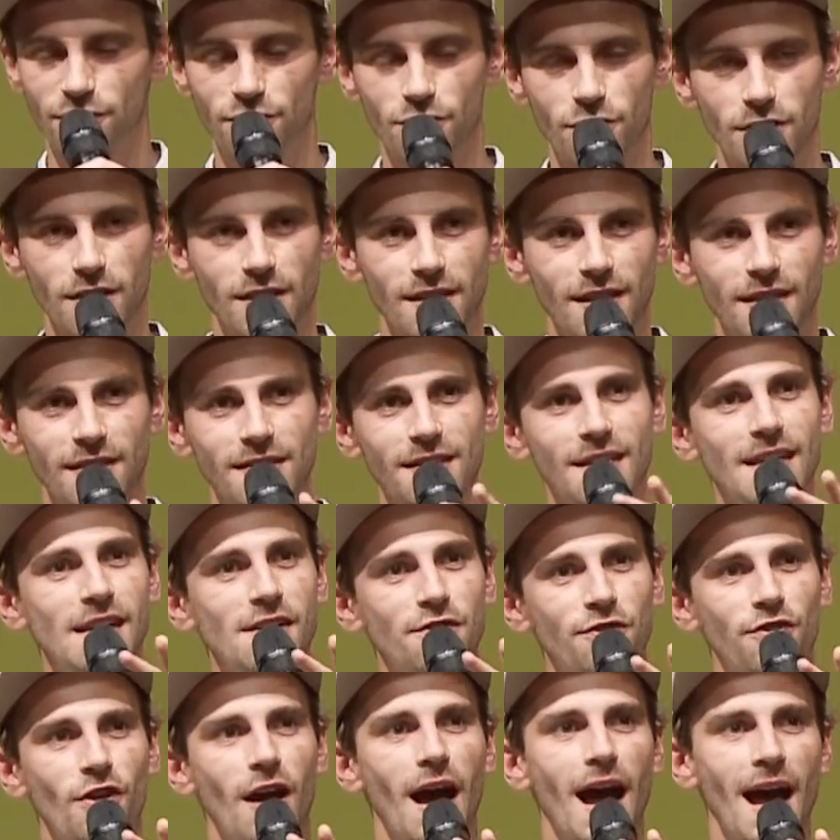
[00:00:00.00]
Für, das
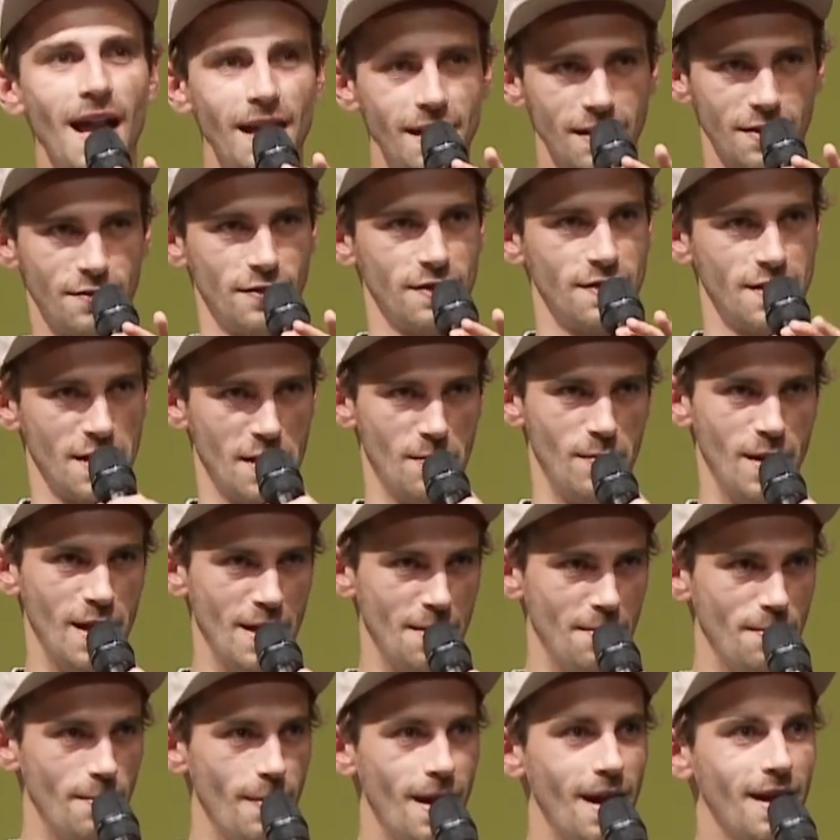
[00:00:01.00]
gilt für alles, was ihr im
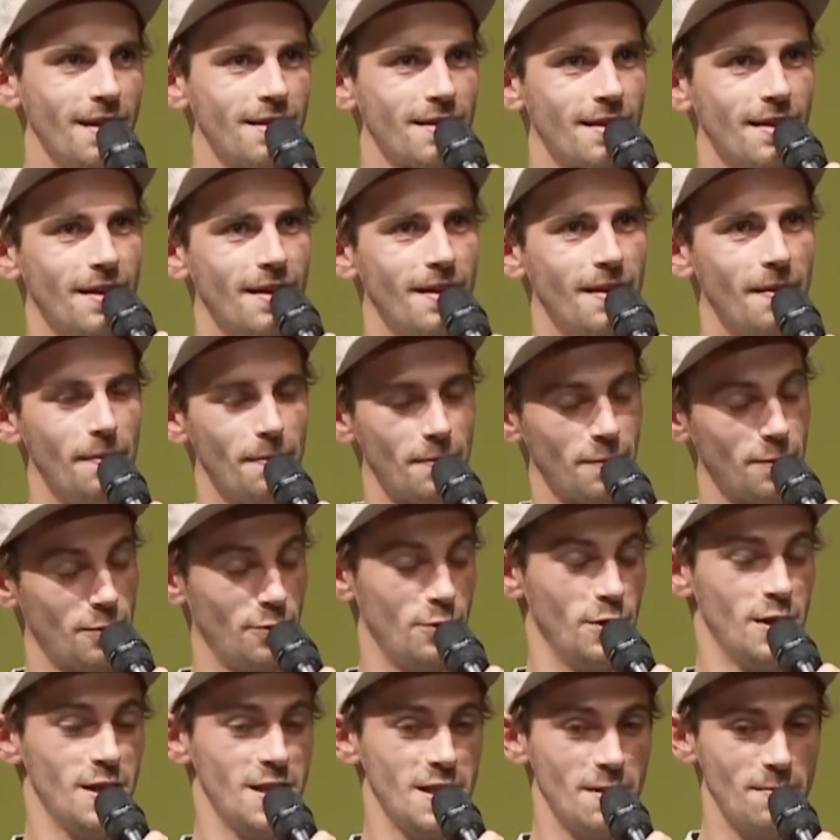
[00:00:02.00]
Leben macht.
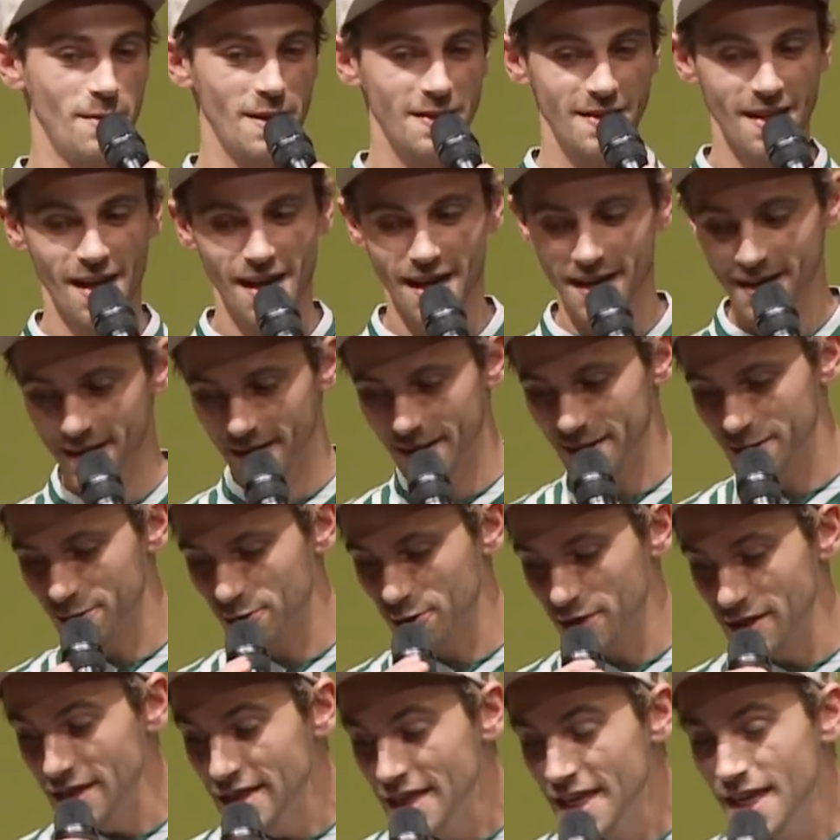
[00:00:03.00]
Würde ich immer sagen, ich gucke